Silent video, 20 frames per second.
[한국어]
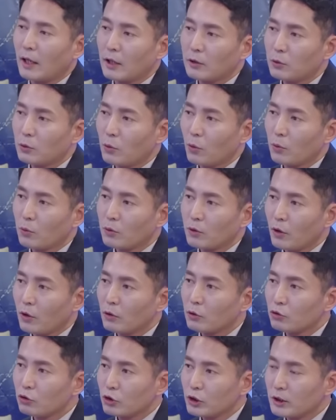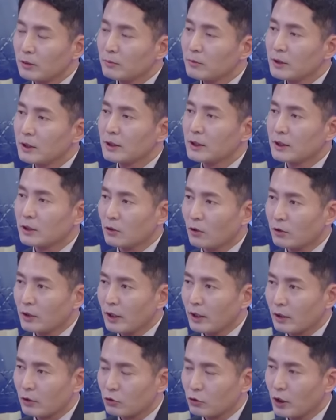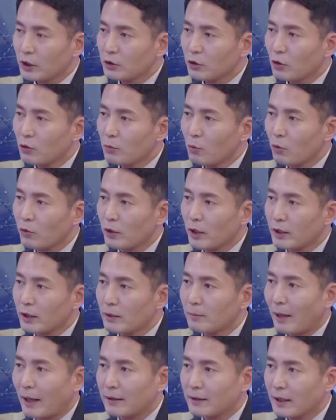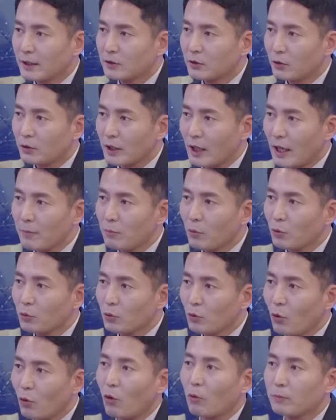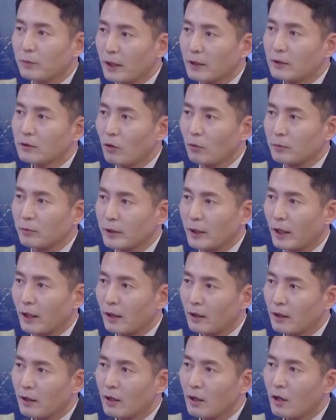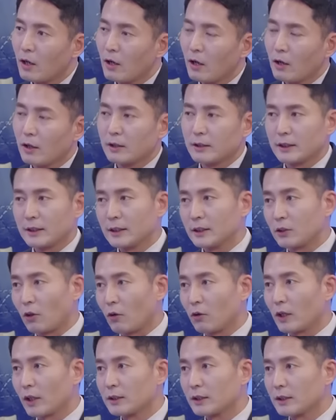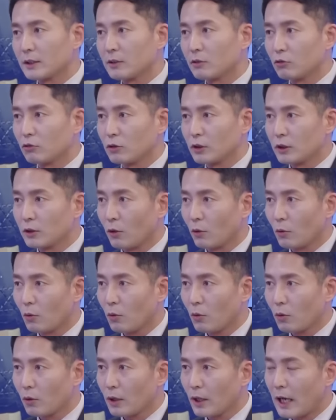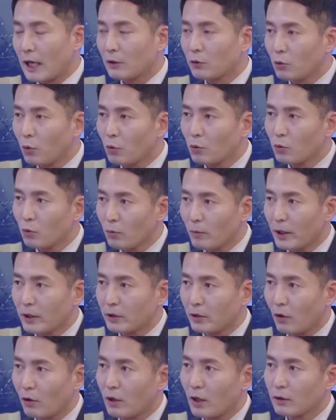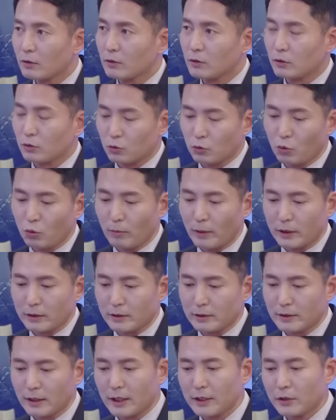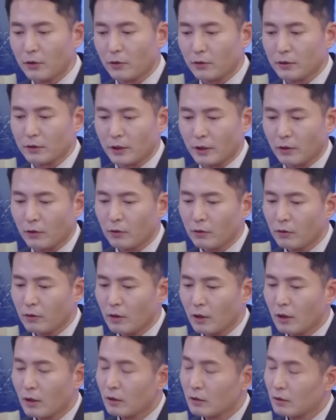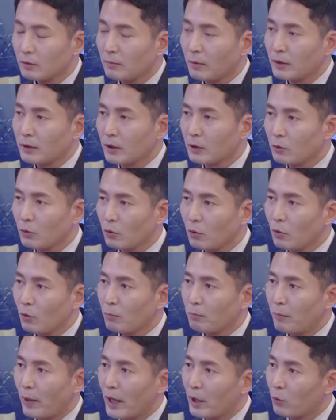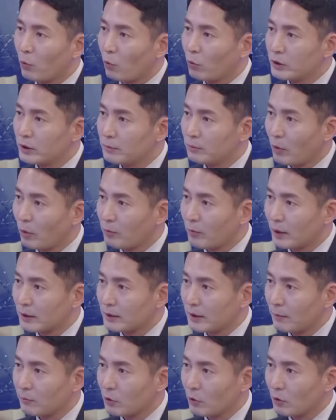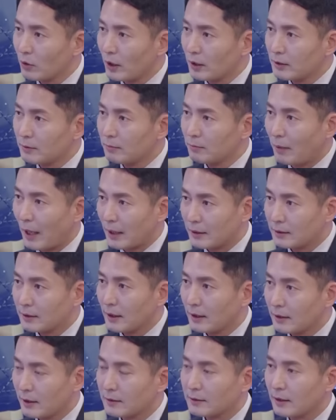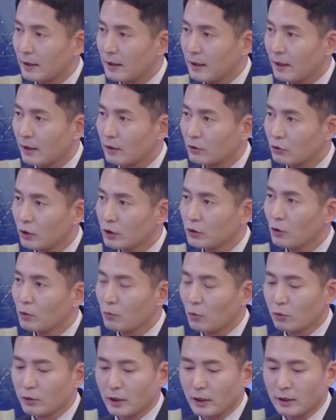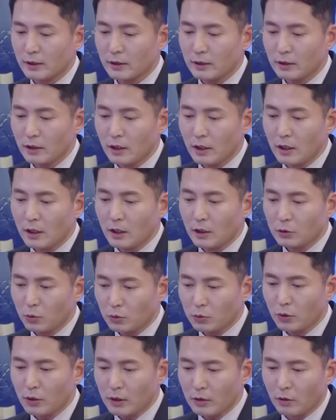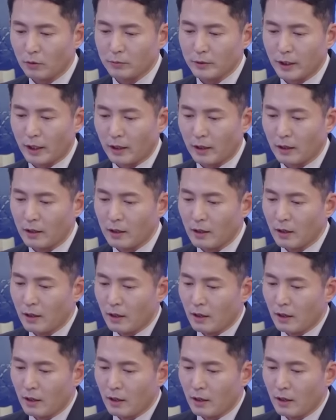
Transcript: 대통령 취임식 이전에 최재형 목사를 만난 적이 한 번도 없다는 겁니다. 음. 그 전까지는 둘이 서로 카톡으로만 연락을 주고받는 사이였는데요. 예. 뜻밖에도 150명만 참석하는 만찬 행사에 최재형 목사를 초청한 겁니다.